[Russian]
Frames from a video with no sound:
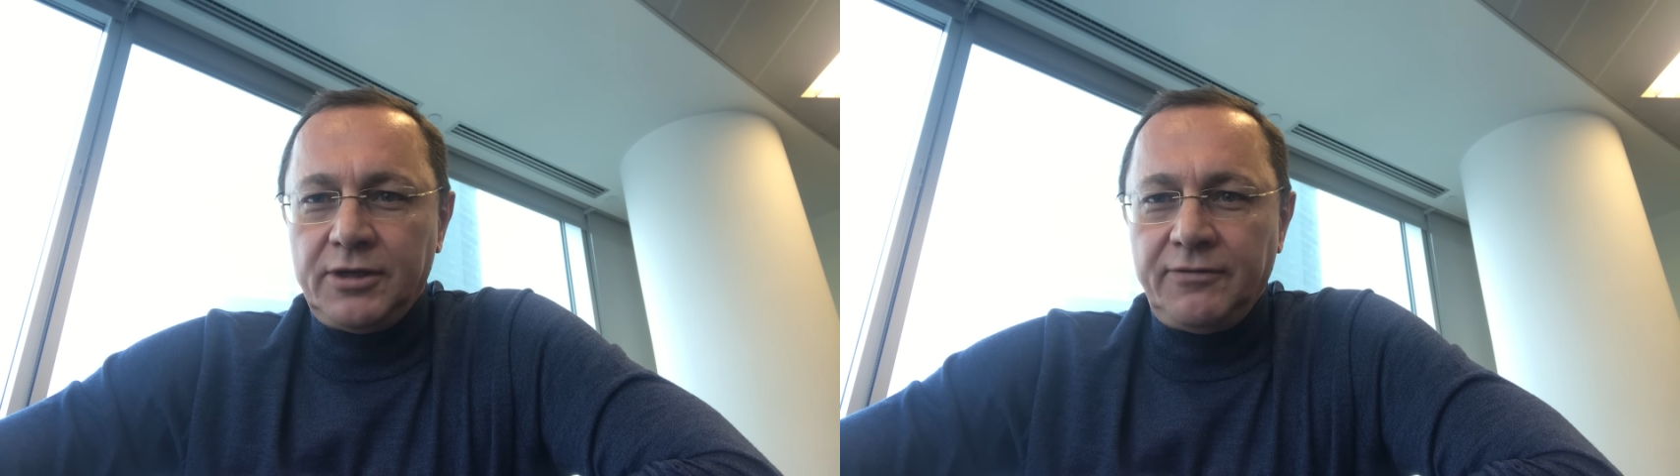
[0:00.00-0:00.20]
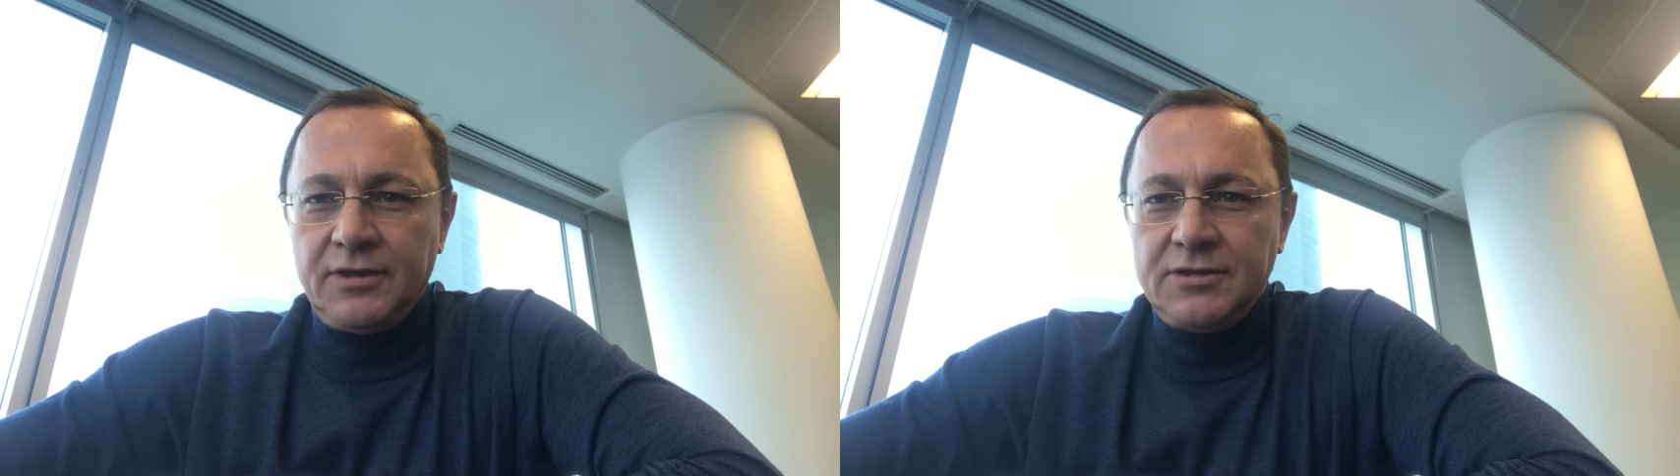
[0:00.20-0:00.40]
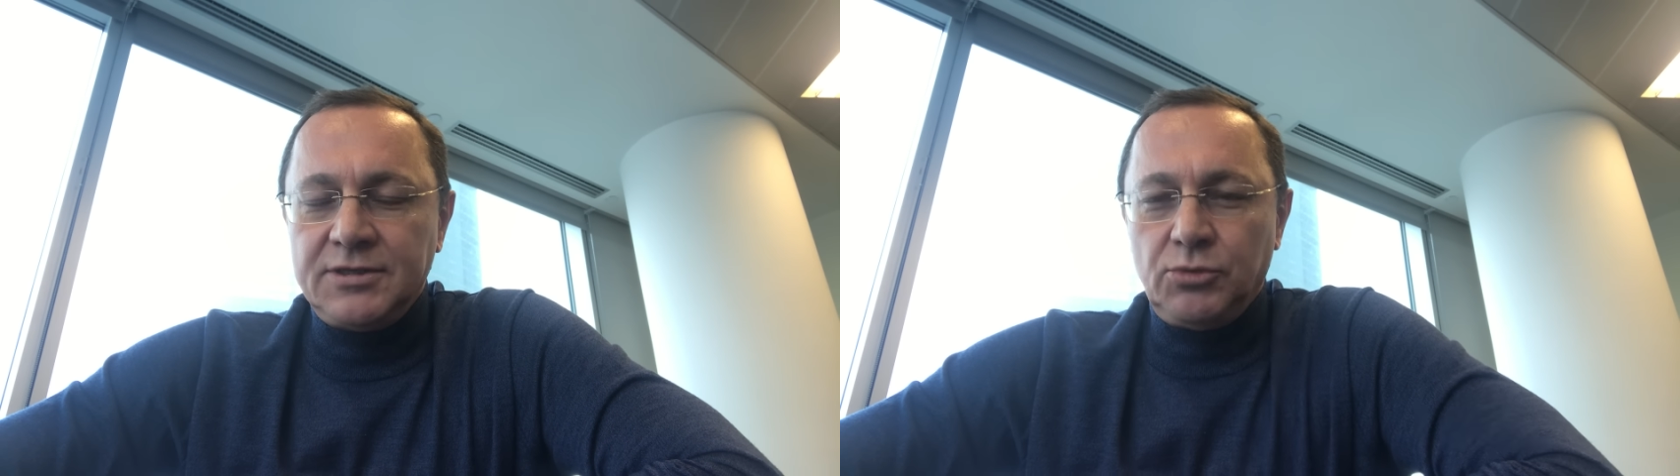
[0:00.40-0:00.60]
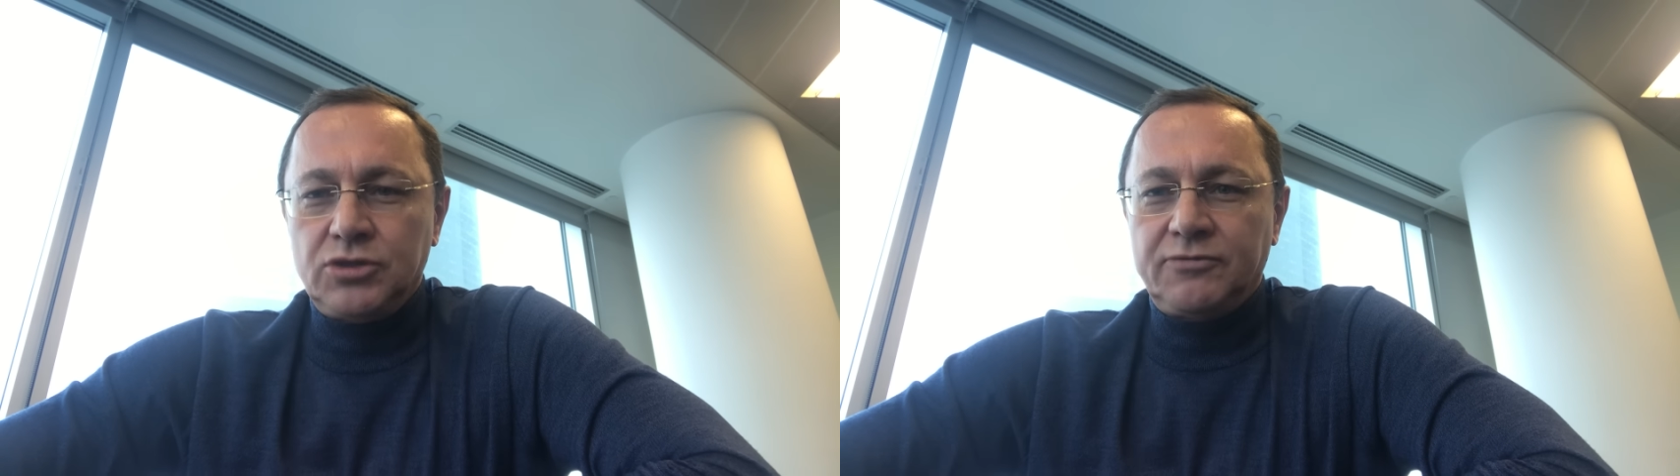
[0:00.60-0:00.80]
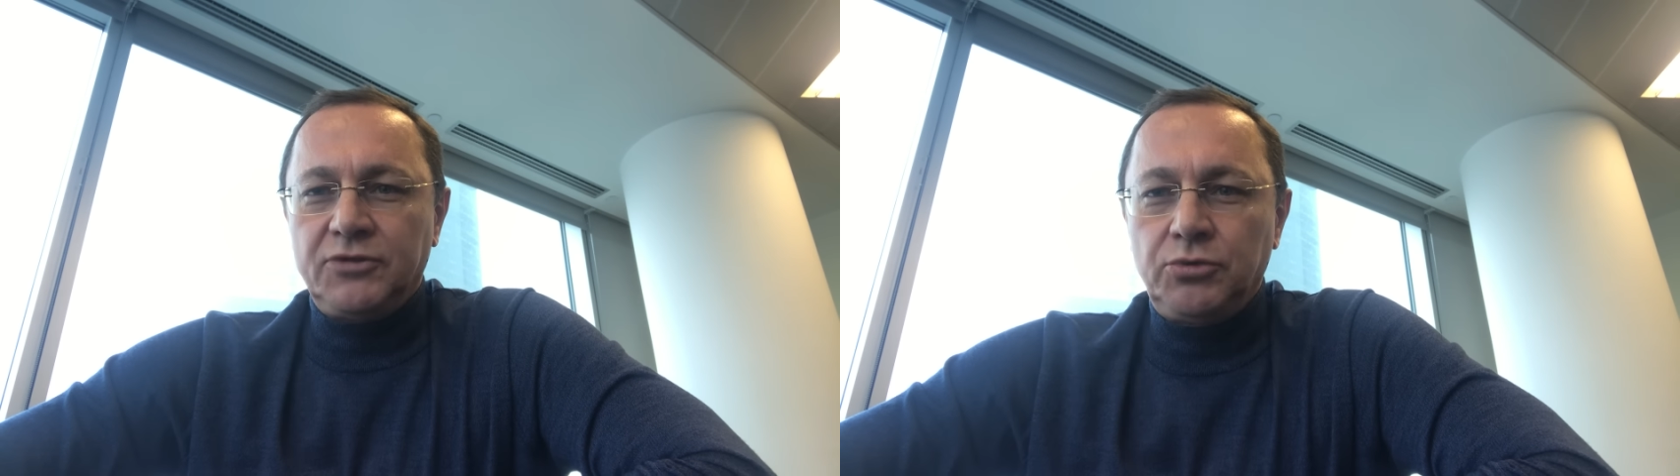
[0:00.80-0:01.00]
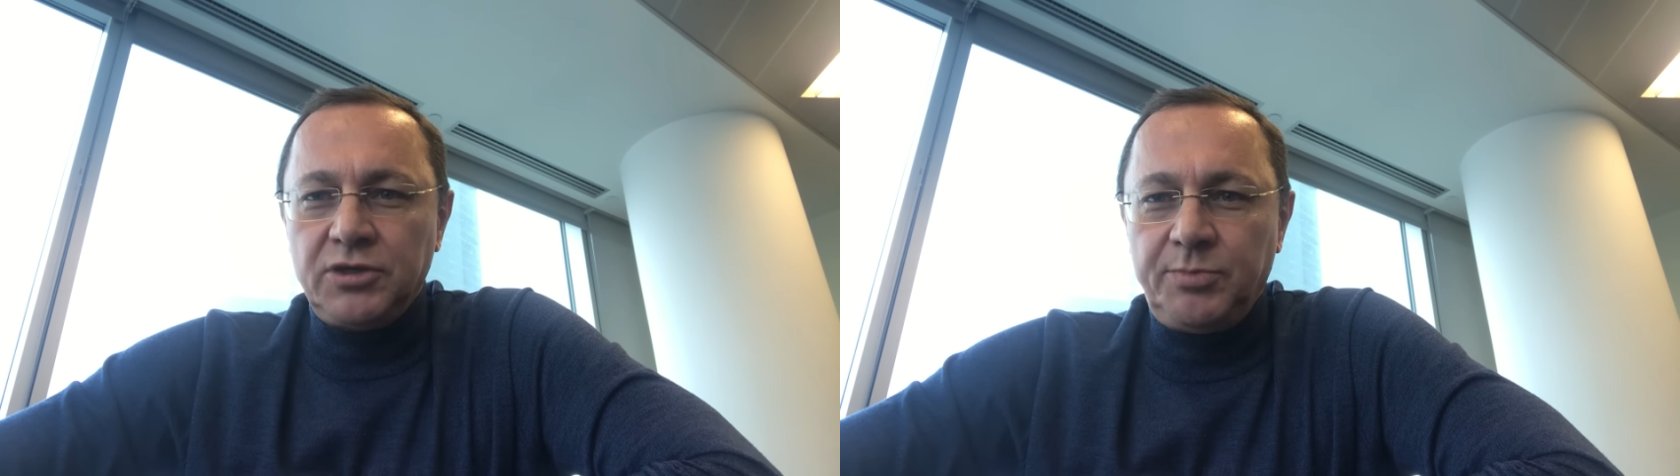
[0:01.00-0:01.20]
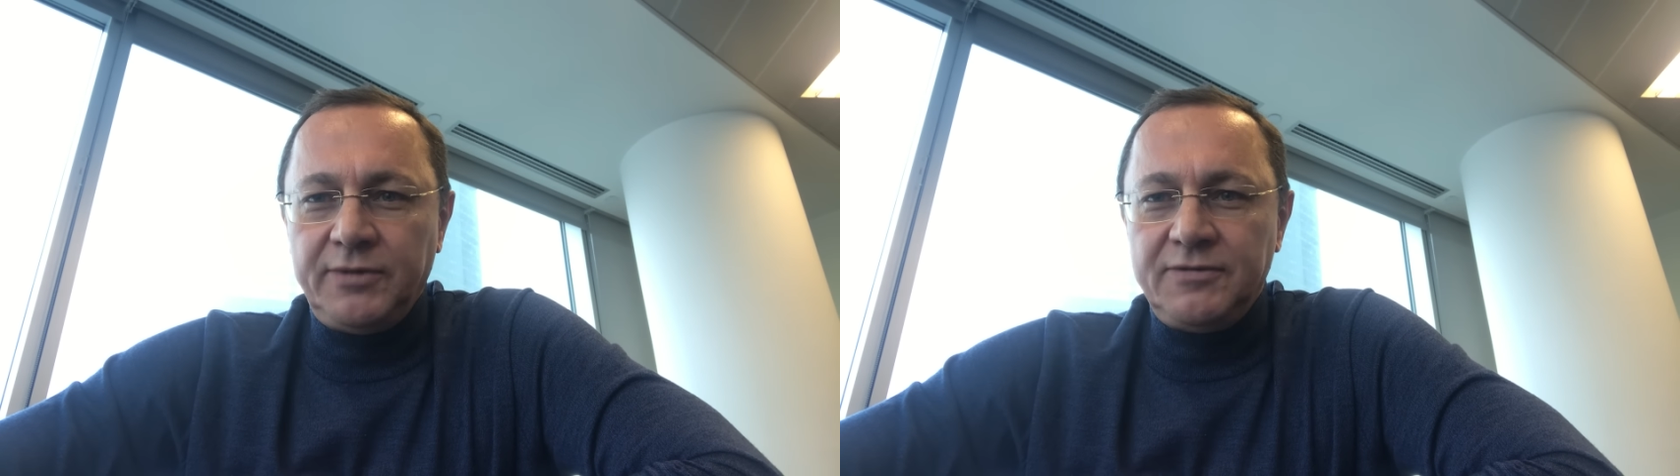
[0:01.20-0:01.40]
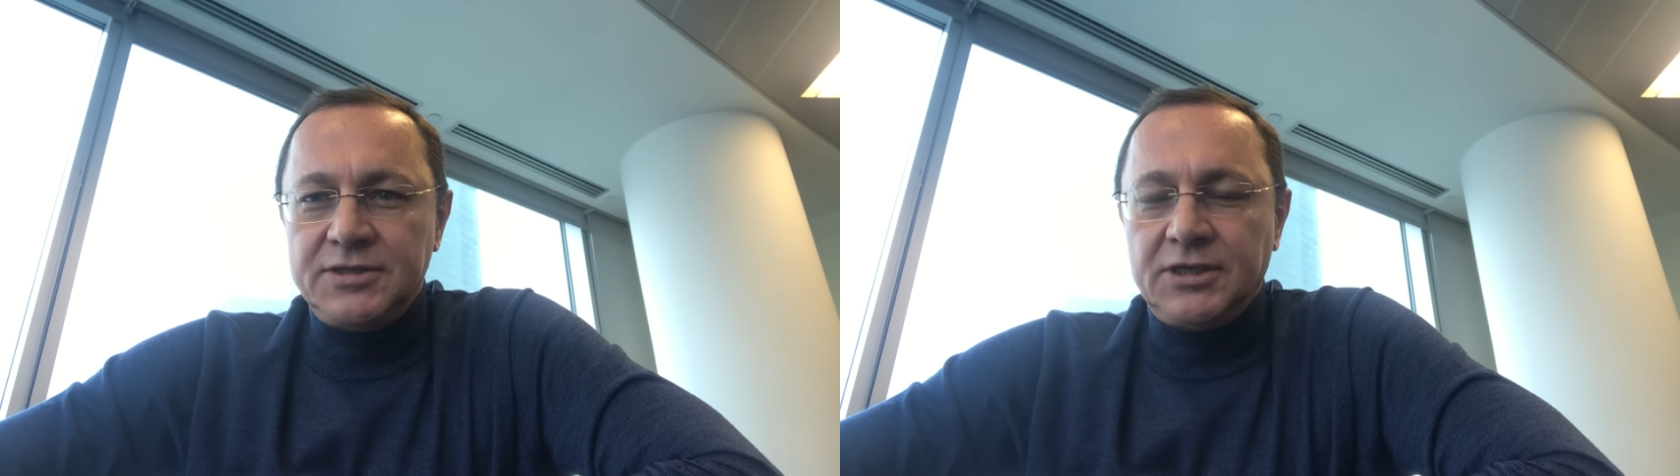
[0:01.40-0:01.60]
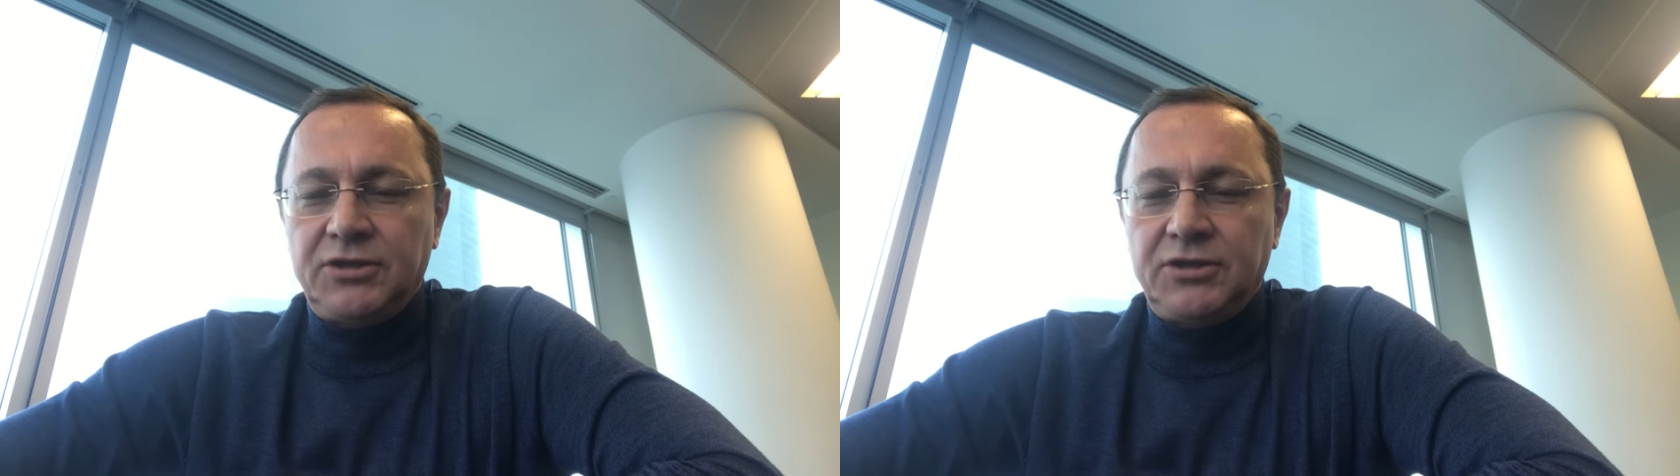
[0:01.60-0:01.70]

ликвидности может в итоге привести